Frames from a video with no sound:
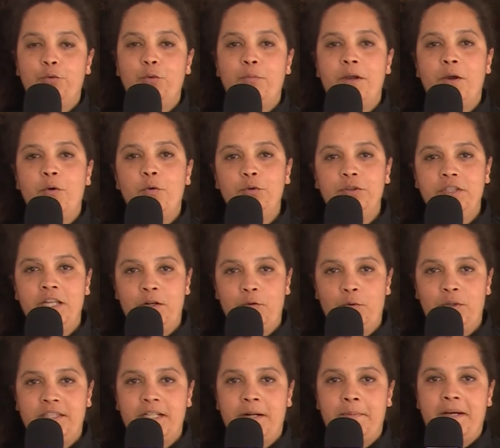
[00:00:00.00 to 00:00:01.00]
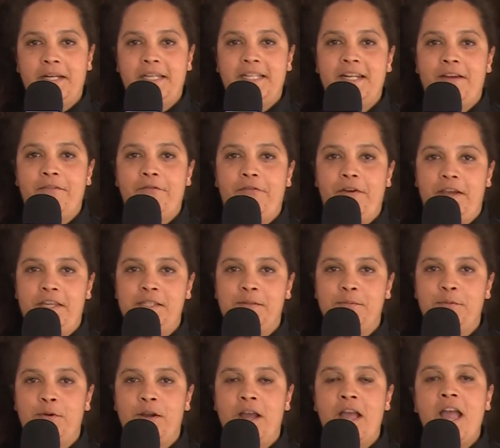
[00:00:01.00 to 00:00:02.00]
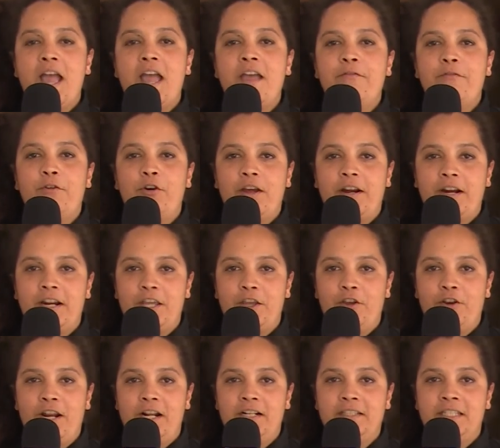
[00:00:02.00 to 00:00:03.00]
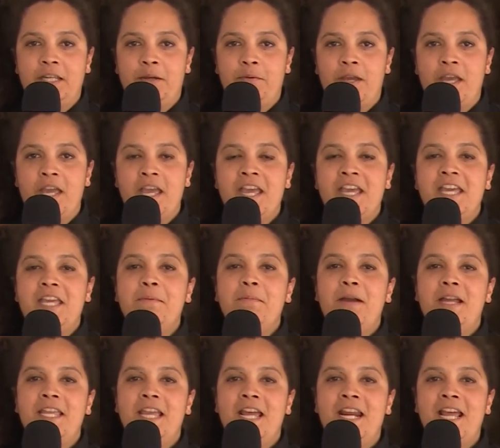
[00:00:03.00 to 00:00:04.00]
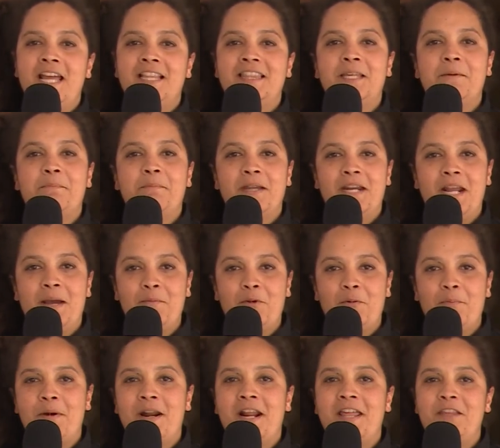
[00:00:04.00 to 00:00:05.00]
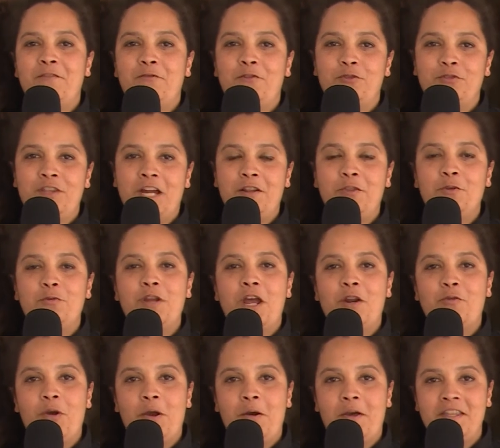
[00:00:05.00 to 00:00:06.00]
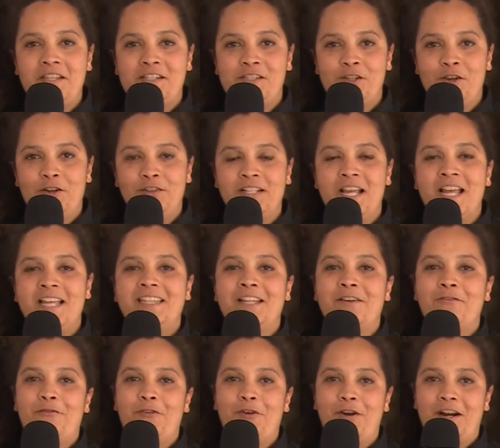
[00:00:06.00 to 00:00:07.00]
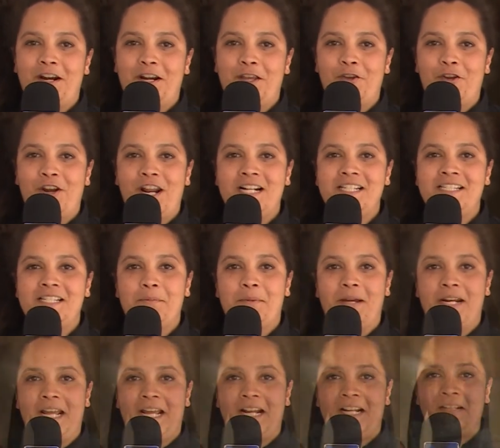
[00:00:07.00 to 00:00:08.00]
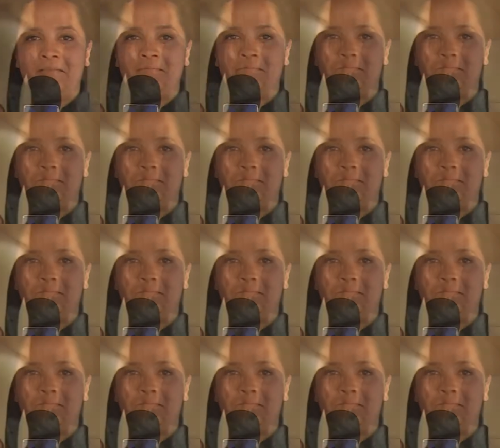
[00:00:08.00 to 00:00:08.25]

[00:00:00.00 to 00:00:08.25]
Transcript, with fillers: tu me gusta en nuestra página en Facebook, Enfoque Regional TV. Y mañana te esperamos para disfrutar de una nueva edición de Enfoque Regional Semanal.